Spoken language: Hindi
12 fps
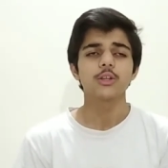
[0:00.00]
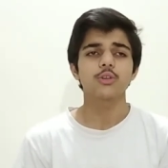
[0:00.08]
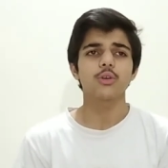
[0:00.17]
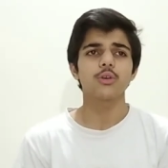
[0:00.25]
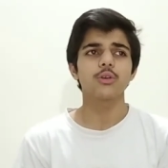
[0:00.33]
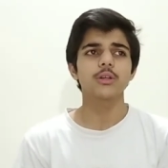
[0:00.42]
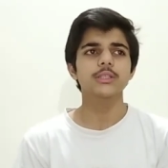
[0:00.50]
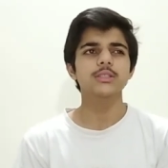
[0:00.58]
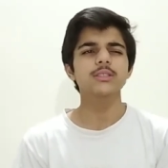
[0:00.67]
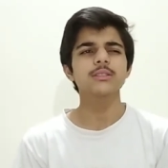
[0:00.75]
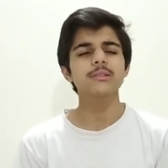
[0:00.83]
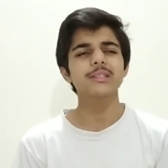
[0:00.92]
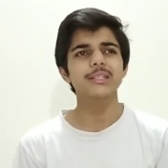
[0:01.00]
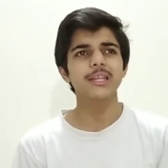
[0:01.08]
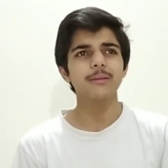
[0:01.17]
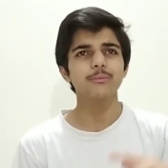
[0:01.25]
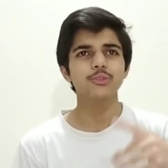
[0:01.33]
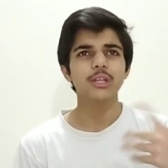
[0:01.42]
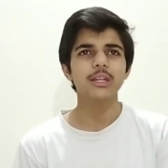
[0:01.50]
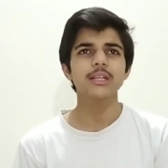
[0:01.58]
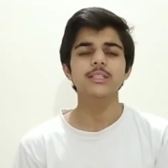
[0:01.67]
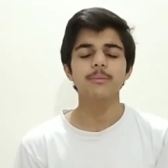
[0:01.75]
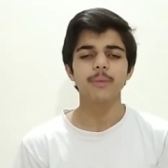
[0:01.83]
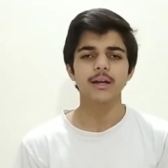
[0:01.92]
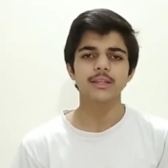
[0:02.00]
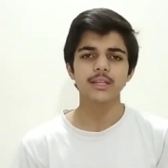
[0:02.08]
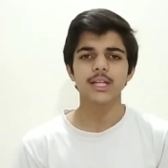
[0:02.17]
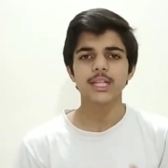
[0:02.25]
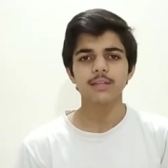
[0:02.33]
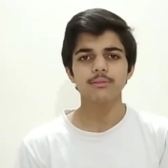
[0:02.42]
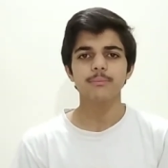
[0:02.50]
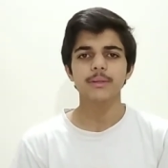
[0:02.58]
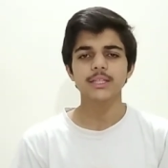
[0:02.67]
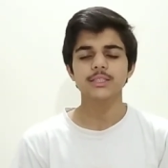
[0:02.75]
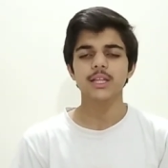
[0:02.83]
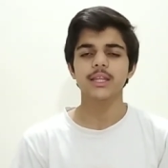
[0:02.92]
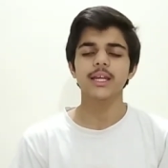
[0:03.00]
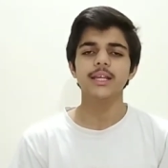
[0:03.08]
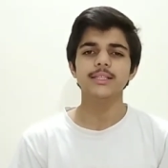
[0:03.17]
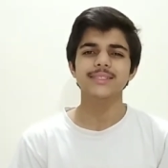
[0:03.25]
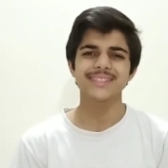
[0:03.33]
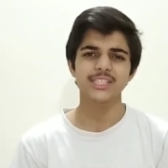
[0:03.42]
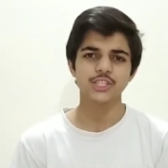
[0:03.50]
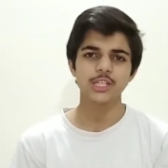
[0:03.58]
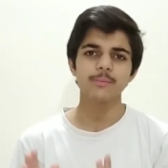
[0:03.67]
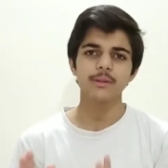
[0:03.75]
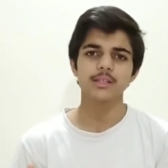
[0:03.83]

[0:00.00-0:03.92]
तो इसी के मुतालिक जब बातें करते हुए पता चलता है कि सिक्सटी